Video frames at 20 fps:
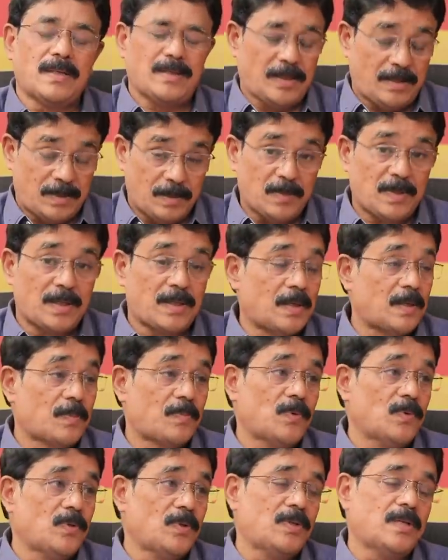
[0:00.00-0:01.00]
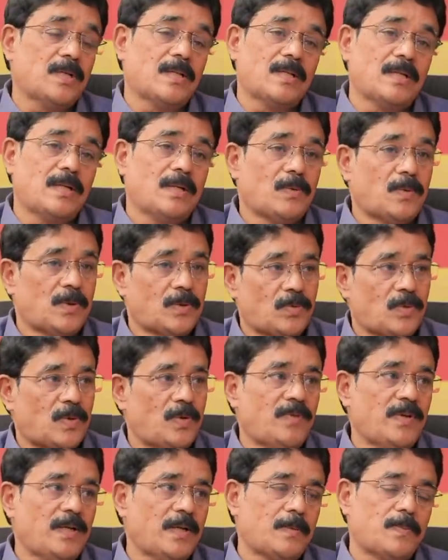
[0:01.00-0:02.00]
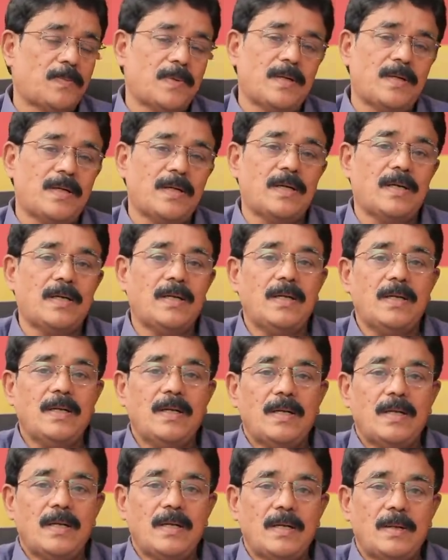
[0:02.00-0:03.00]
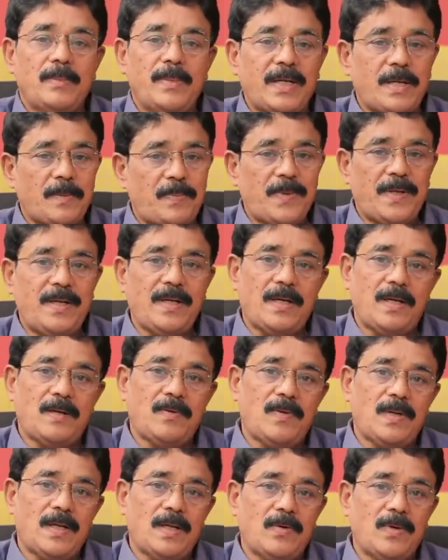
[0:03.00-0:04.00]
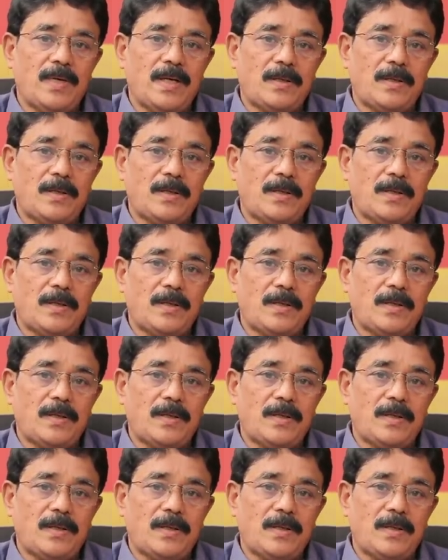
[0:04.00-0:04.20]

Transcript: சட்டமன்ற பொது தேர்தலில் ஒரு தோல்வி ஏற்பட்டு மிகப்பெரிய அளவில் ஒரு